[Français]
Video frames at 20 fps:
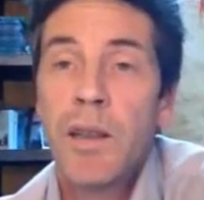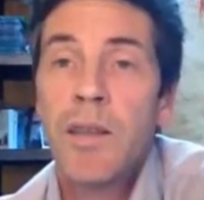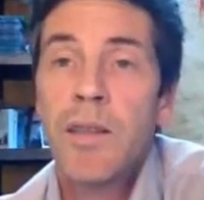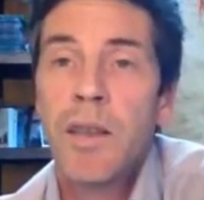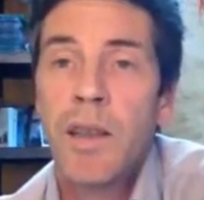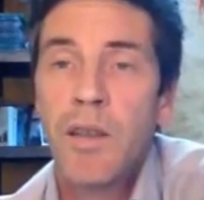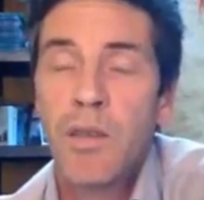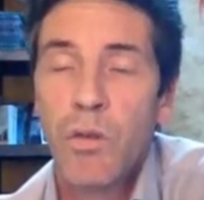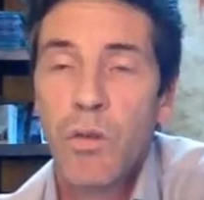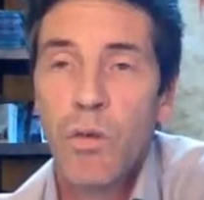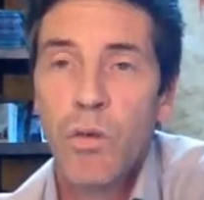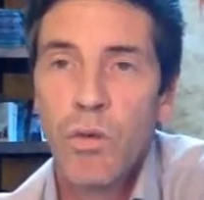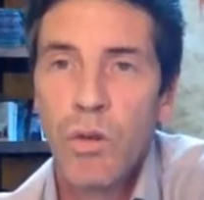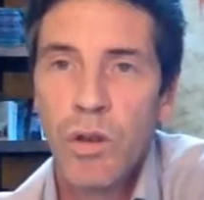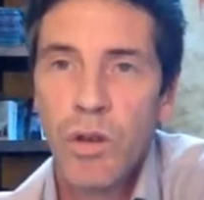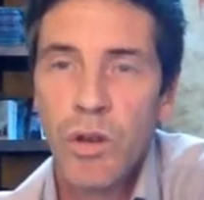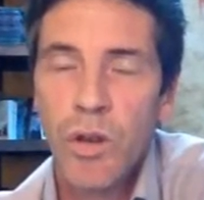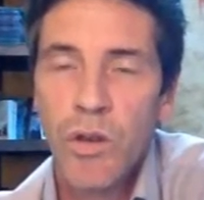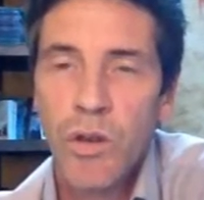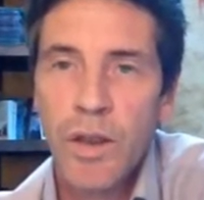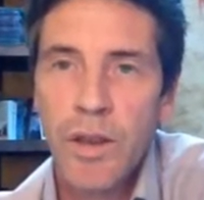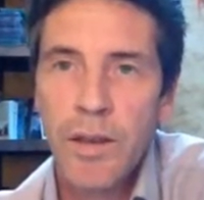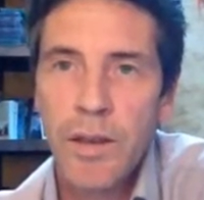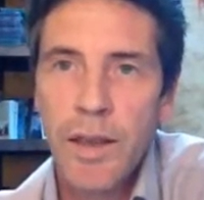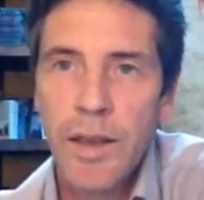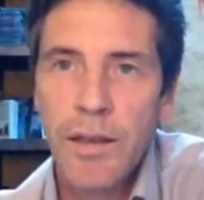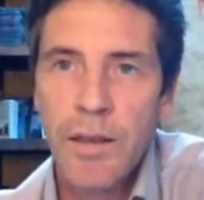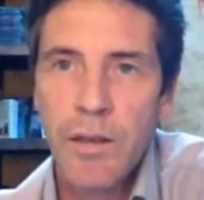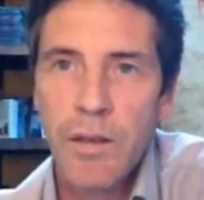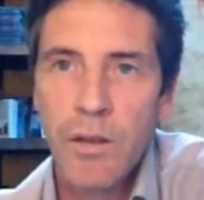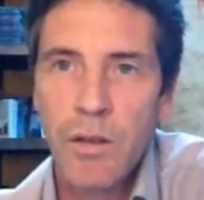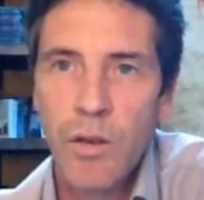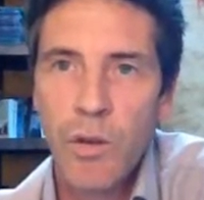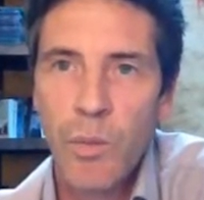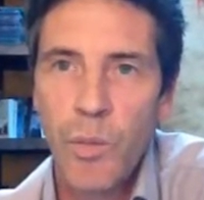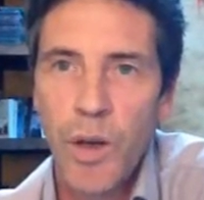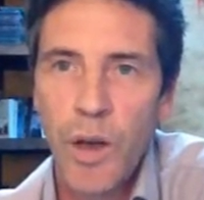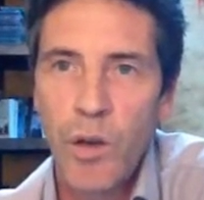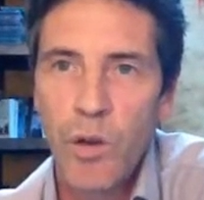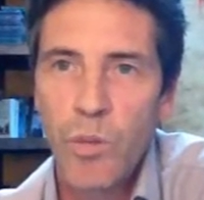l'insertion dans un texte
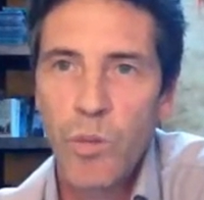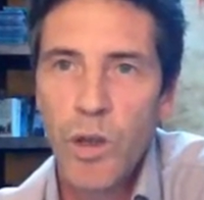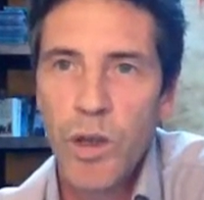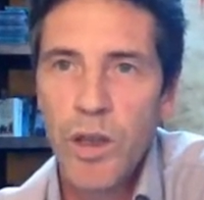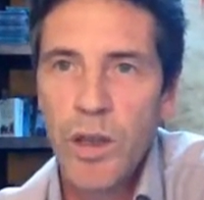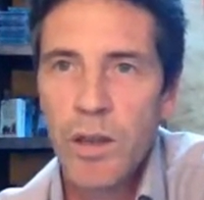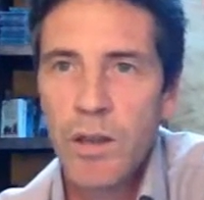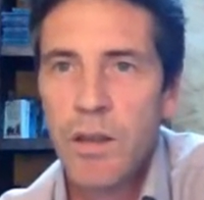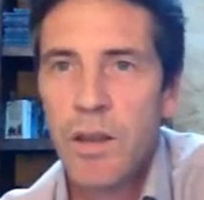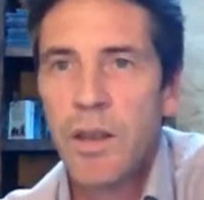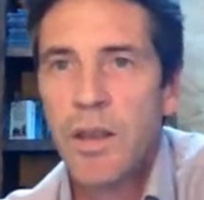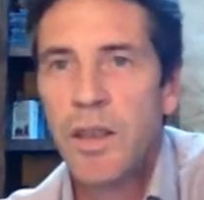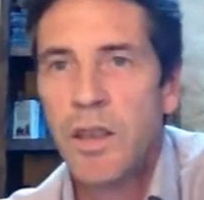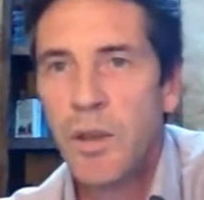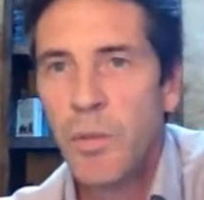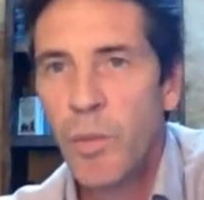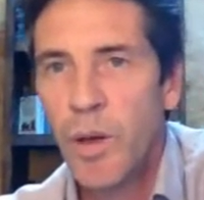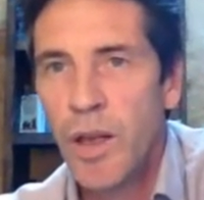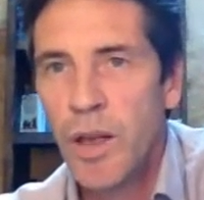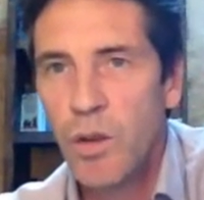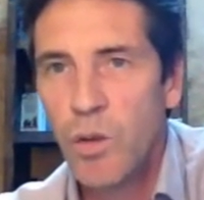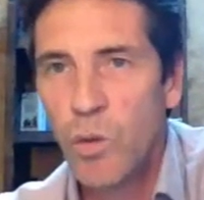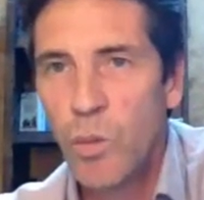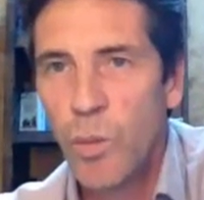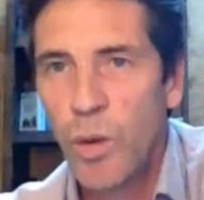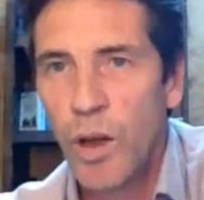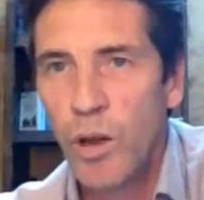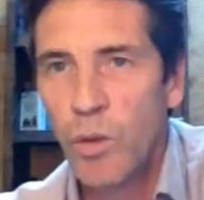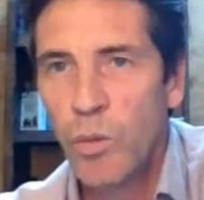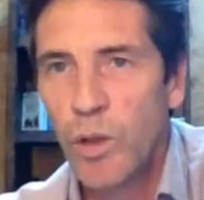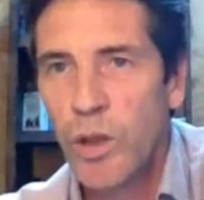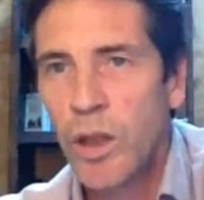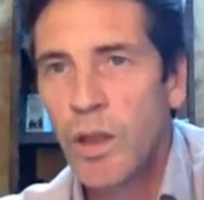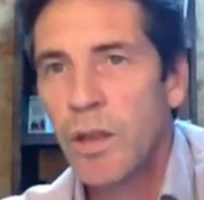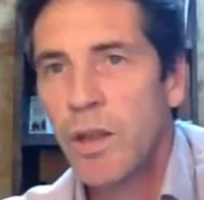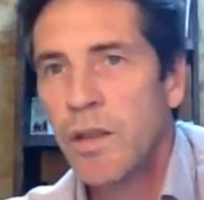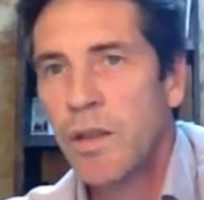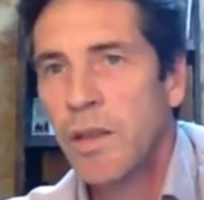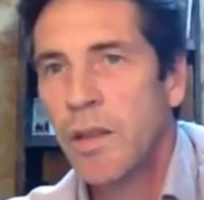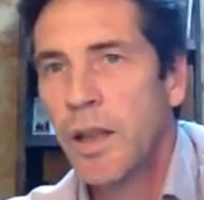par le moyen des guillemets ou par le
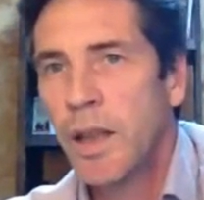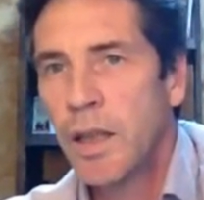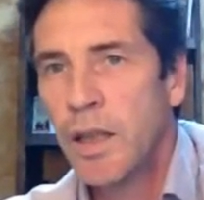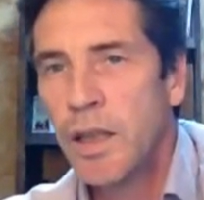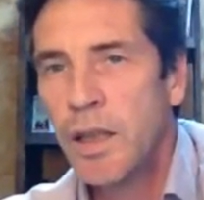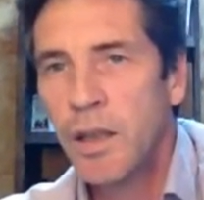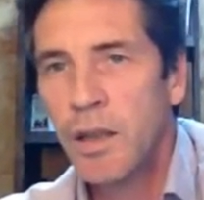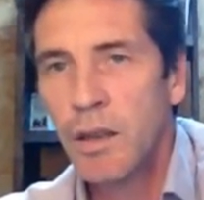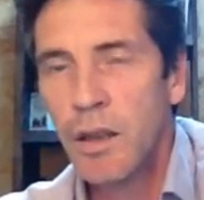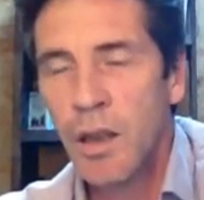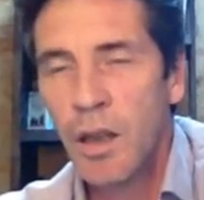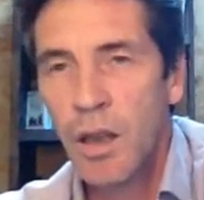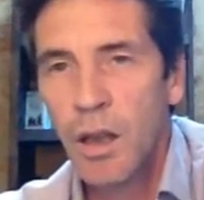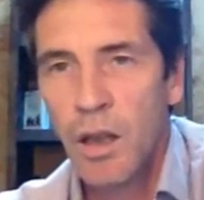moyen des italiques